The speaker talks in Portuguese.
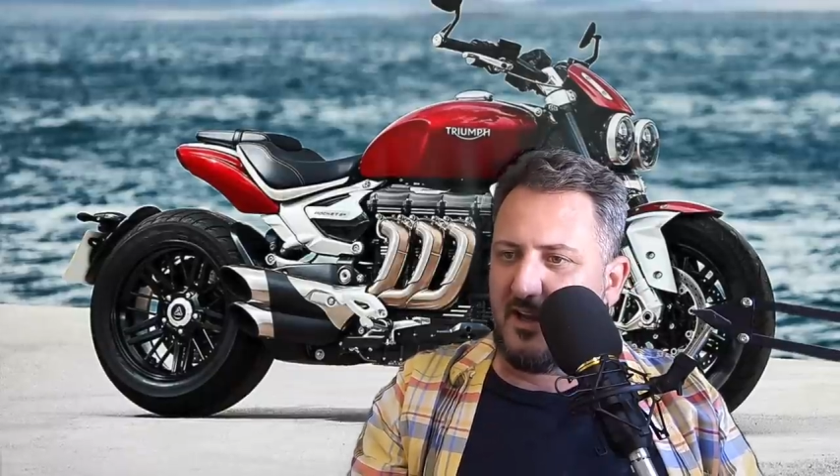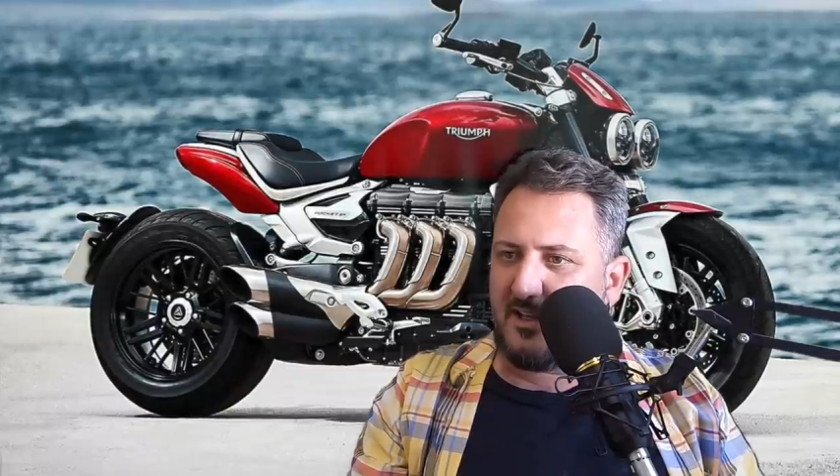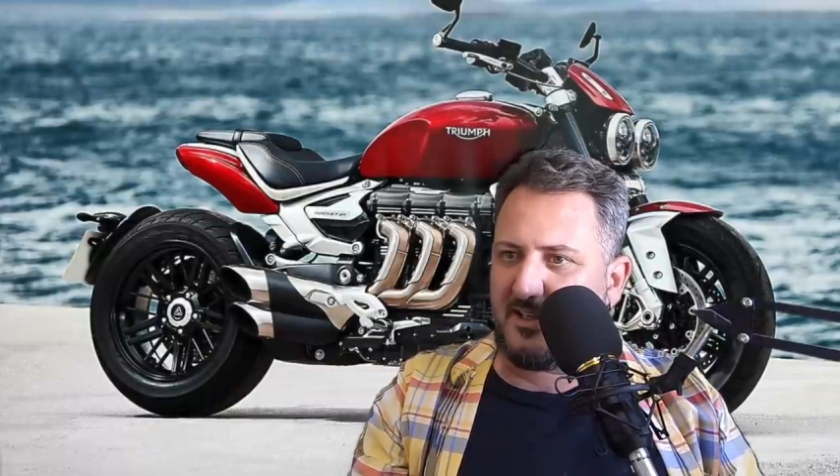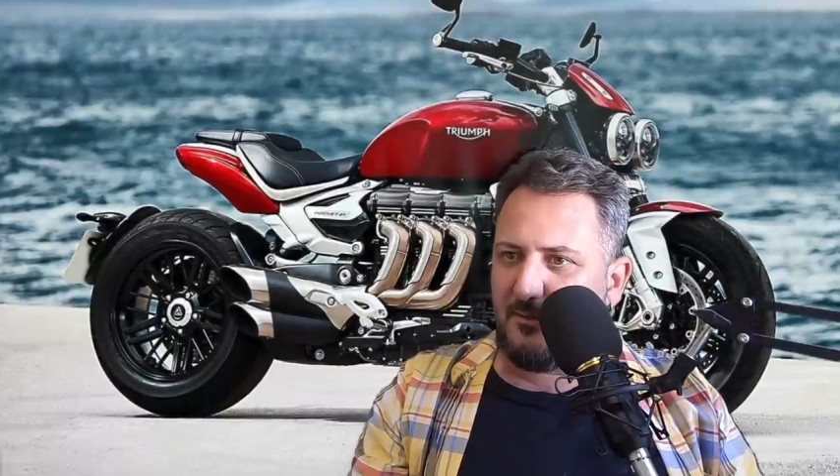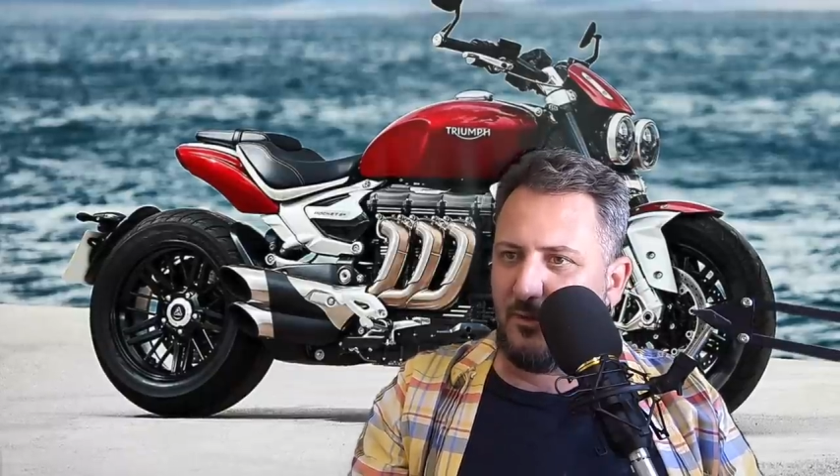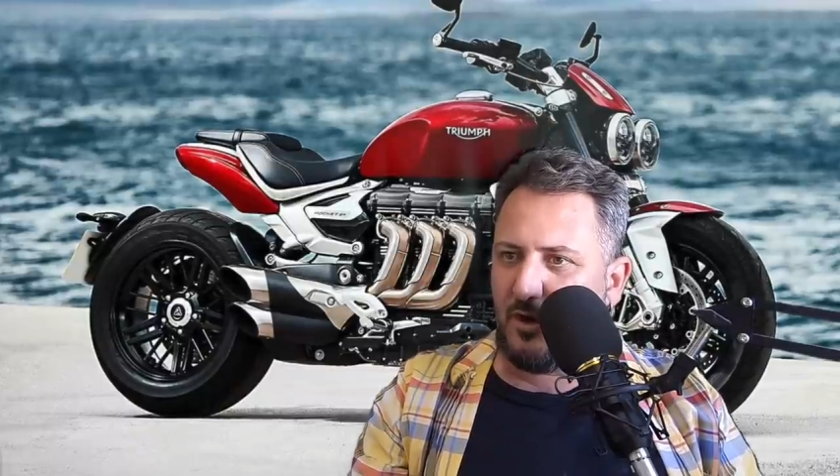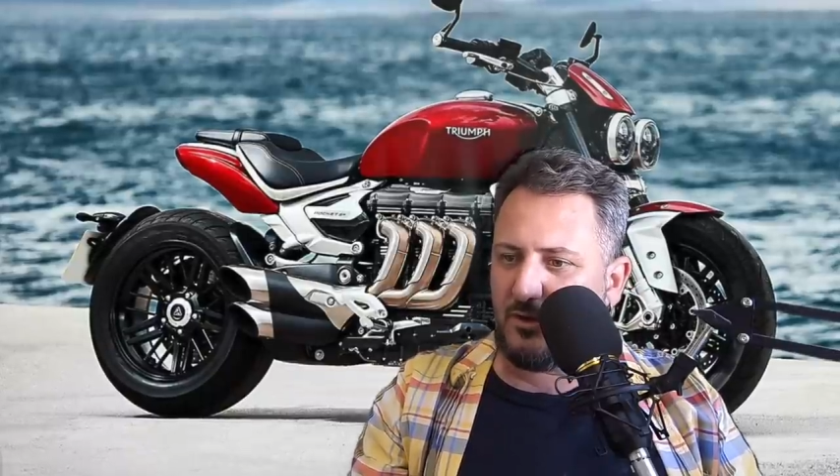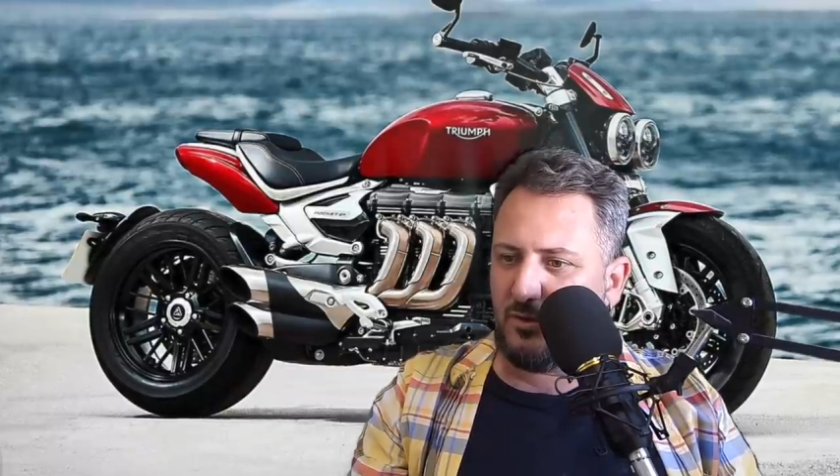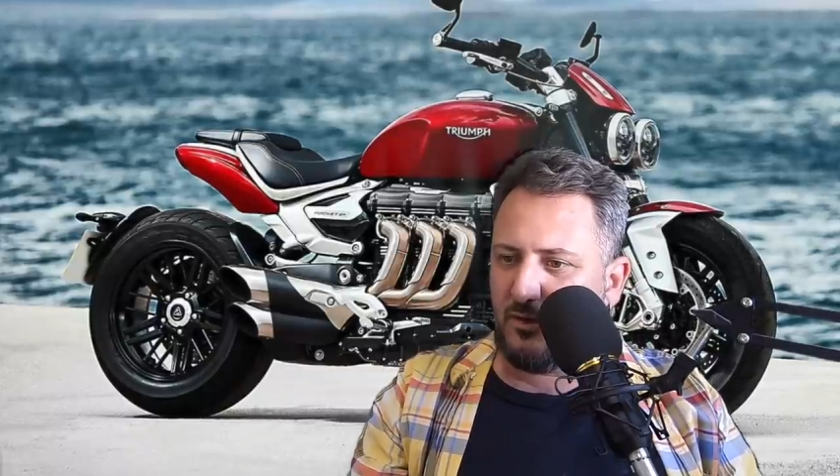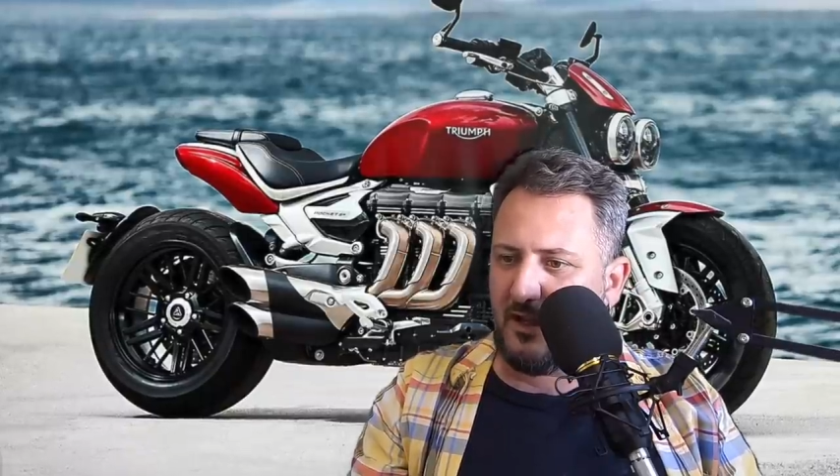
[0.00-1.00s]
Essa
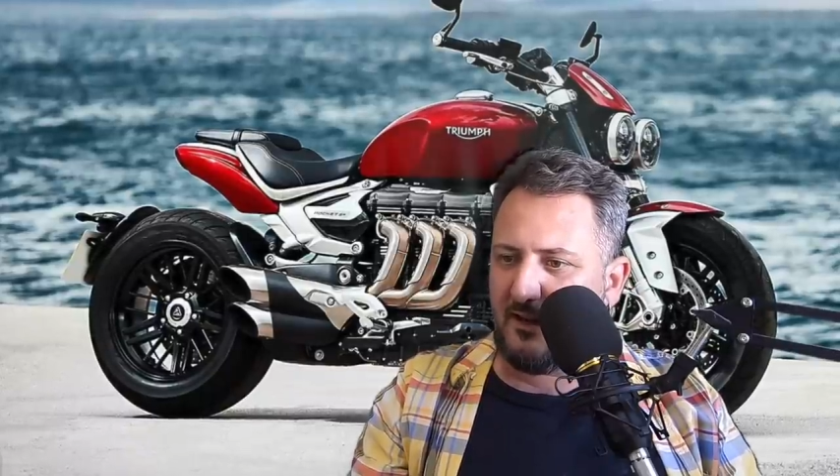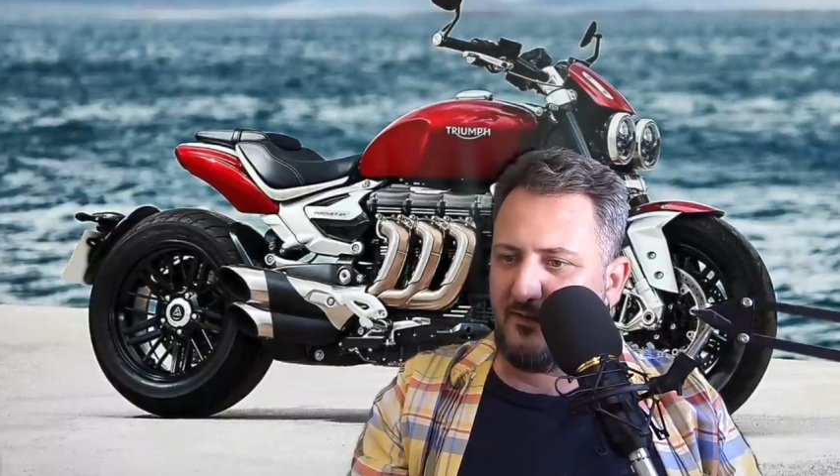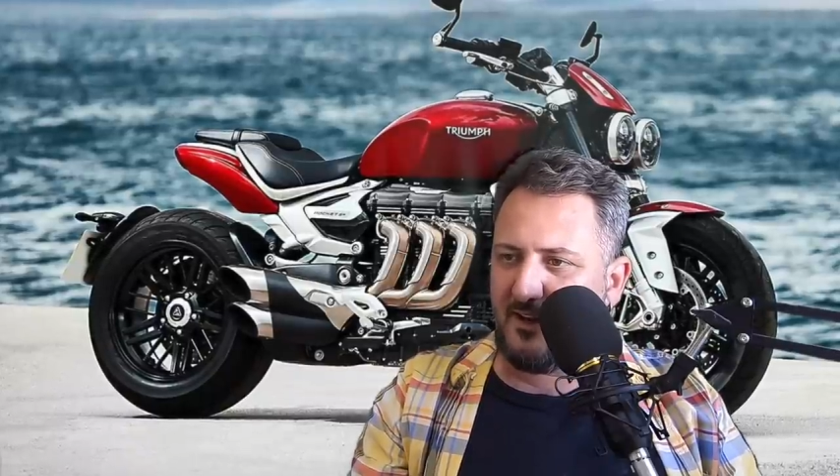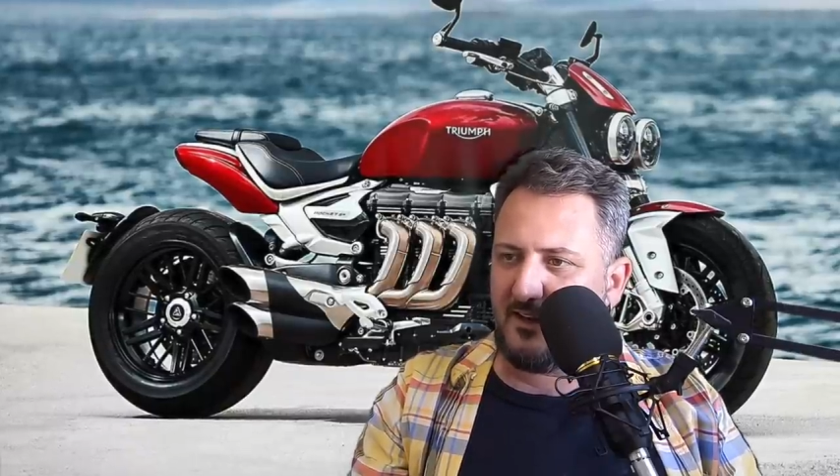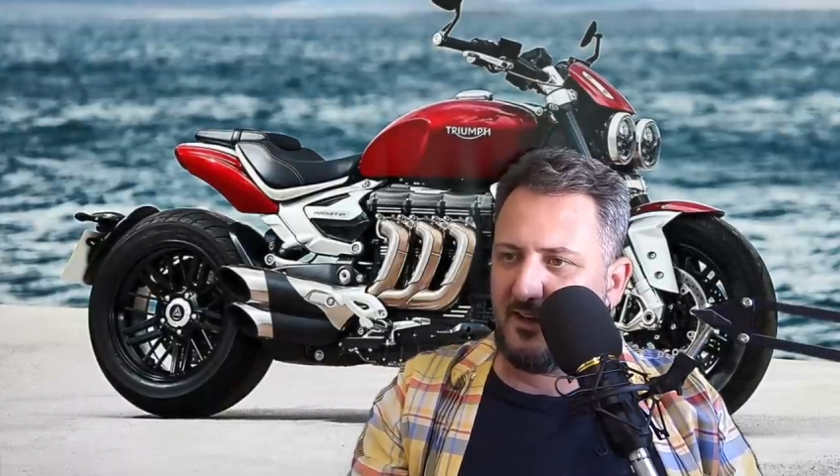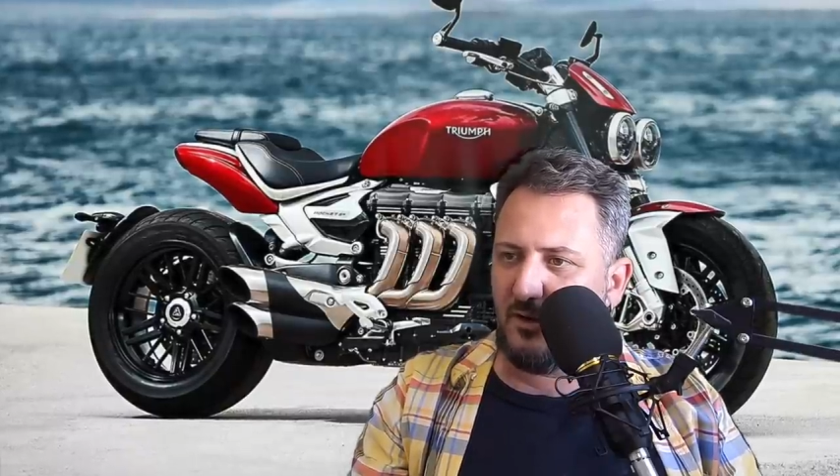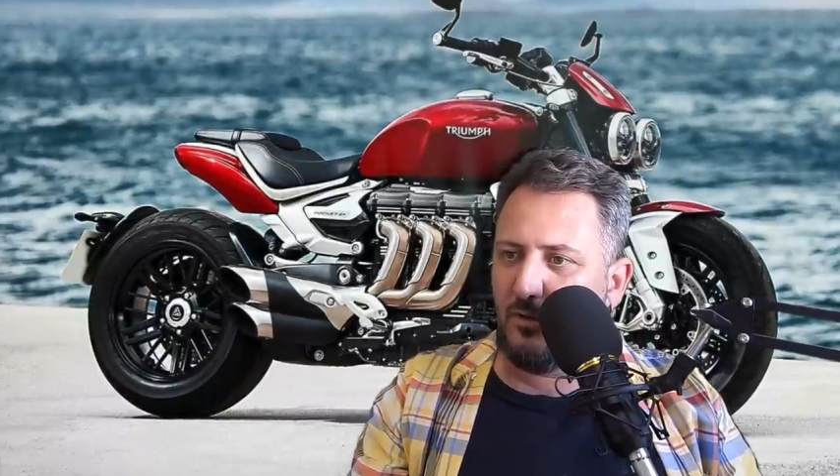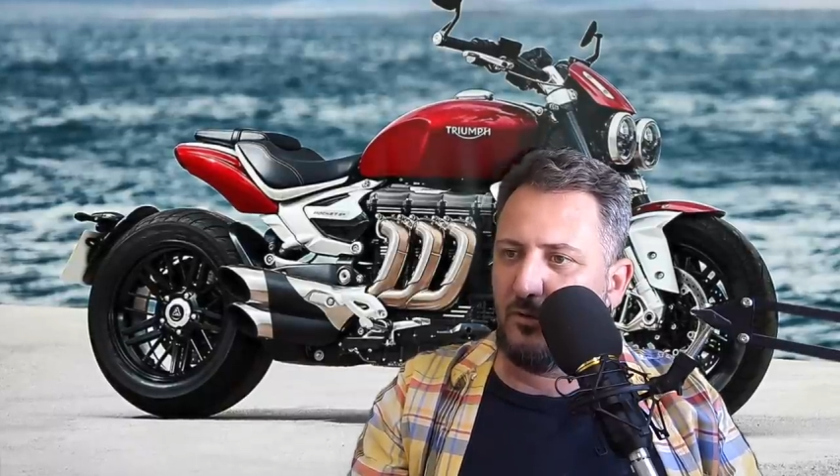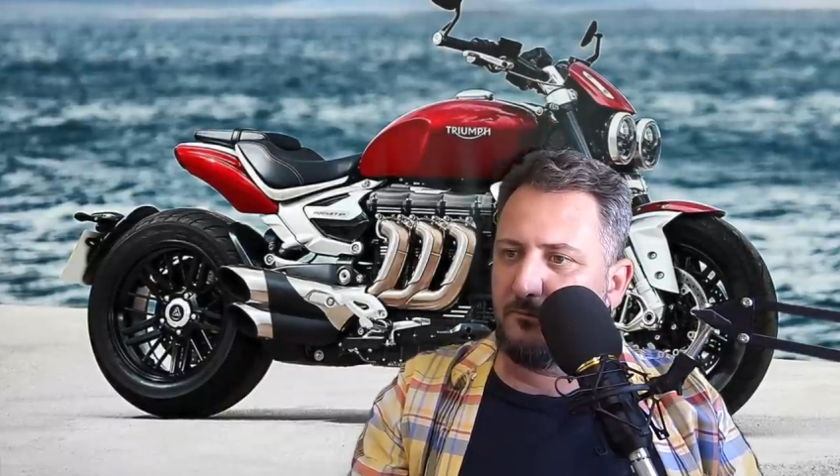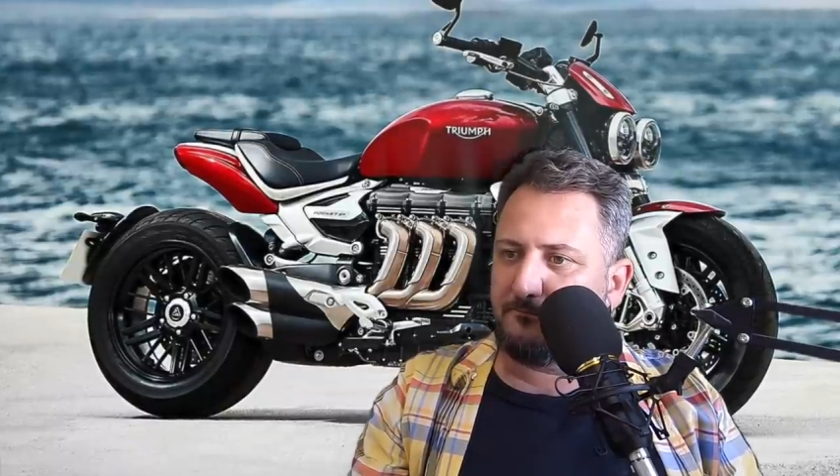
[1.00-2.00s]
moto, ela
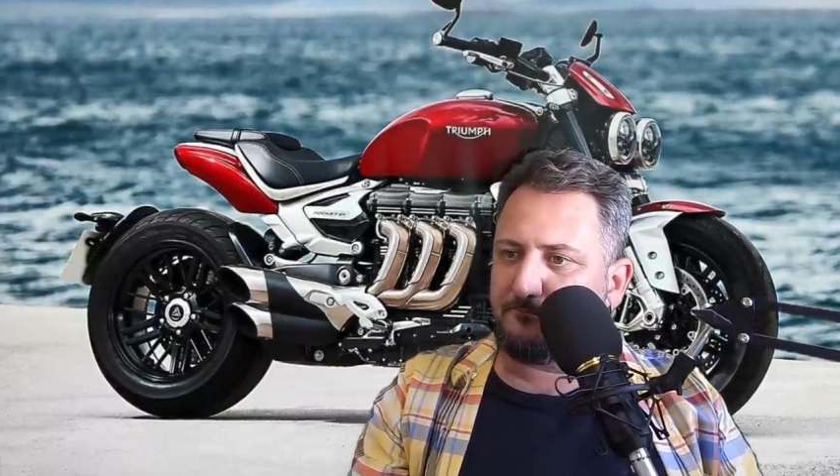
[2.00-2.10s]
vendeu